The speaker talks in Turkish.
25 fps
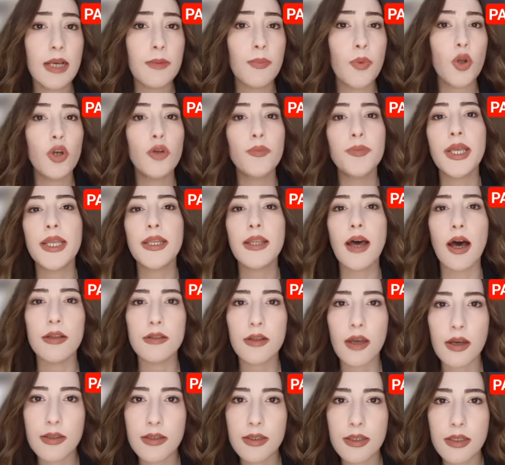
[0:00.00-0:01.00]
İlk bölümde de
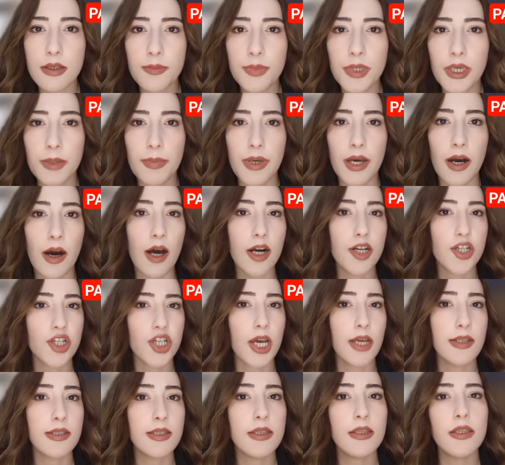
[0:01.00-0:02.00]
anlattığım gibi
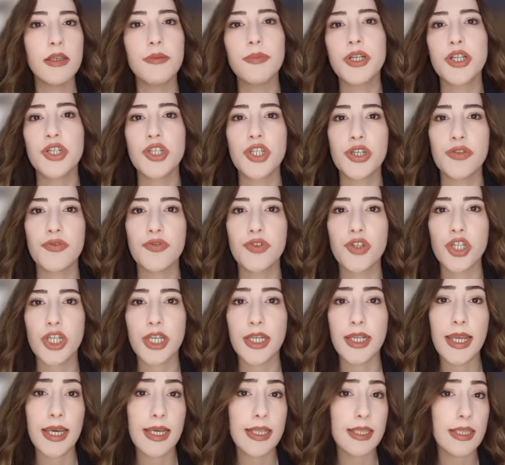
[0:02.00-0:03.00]
Arjantinli bir
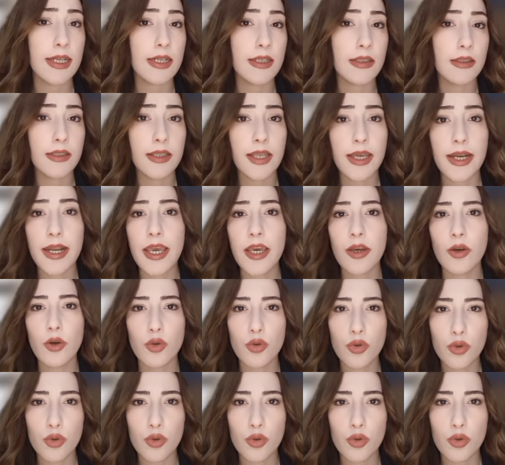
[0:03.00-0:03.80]
çiftçi ineklerini dereye